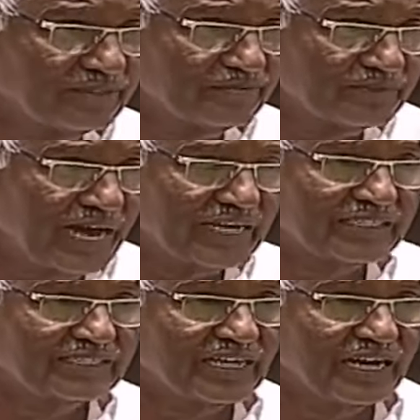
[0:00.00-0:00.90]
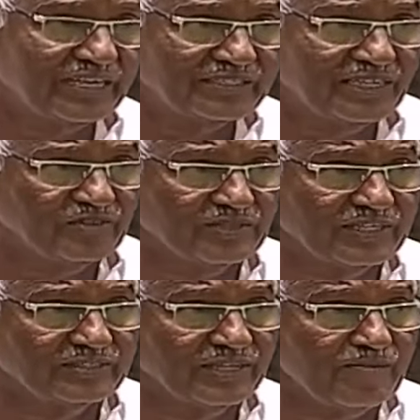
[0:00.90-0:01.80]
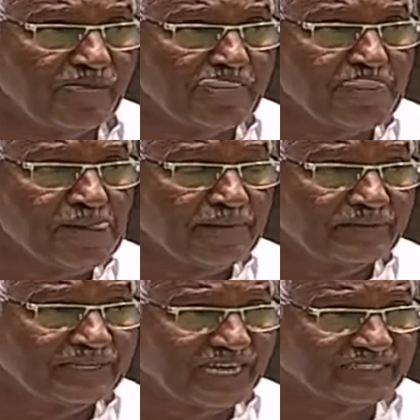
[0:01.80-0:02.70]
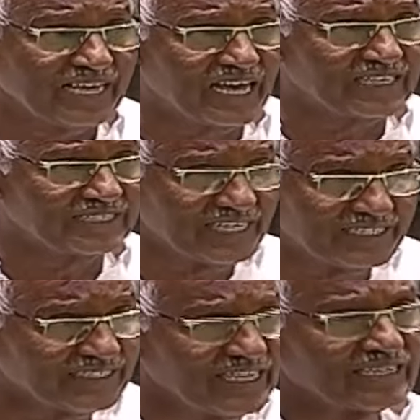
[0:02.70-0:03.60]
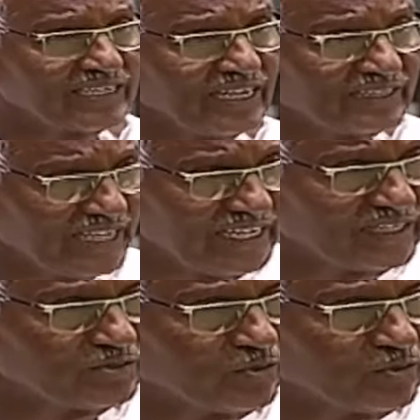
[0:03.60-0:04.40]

జాగ్రత్తగా అధ్యయనం చేస్తే ఈ నష్టాలకి తెలిసి జరిగినా తెలియక